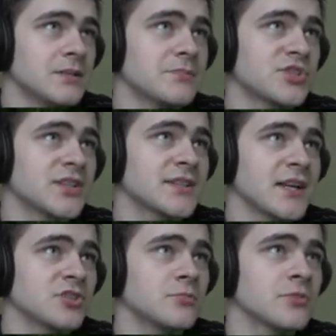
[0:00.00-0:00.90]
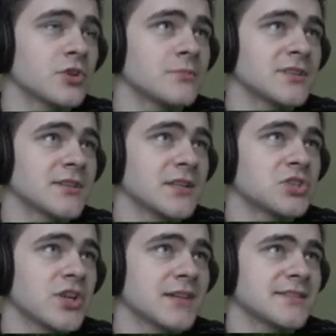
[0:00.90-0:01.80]
przed każdą grą jest
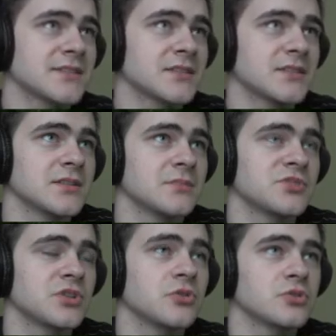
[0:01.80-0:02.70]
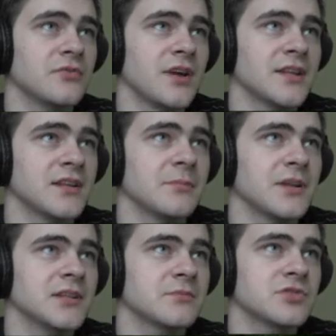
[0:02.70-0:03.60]
taki czas przygotowania, nie
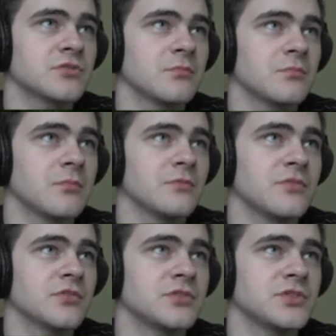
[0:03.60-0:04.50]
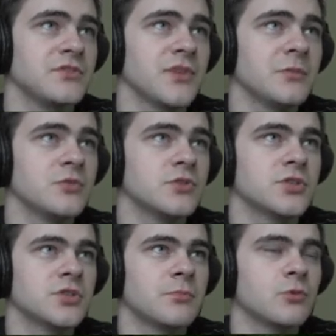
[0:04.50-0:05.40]
pamiętam czy on wynosi 2
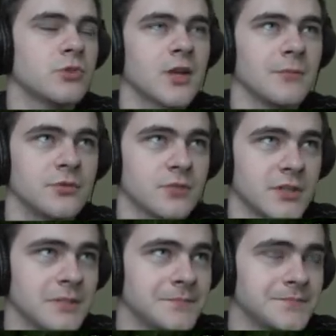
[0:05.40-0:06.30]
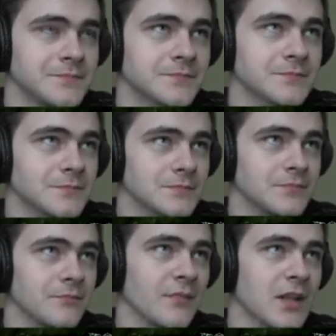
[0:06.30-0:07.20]
minuty czy półtora minuty.
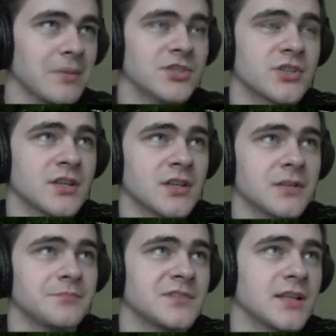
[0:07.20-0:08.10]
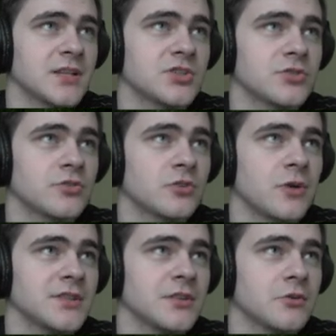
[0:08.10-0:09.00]
Chyba, że zależy to
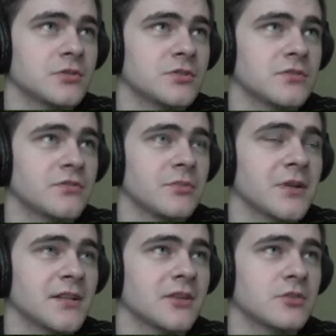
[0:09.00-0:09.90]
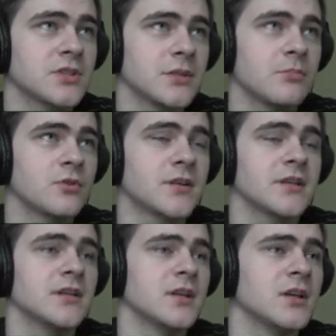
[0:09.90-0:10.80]
dokładnie od wybranego trybu gry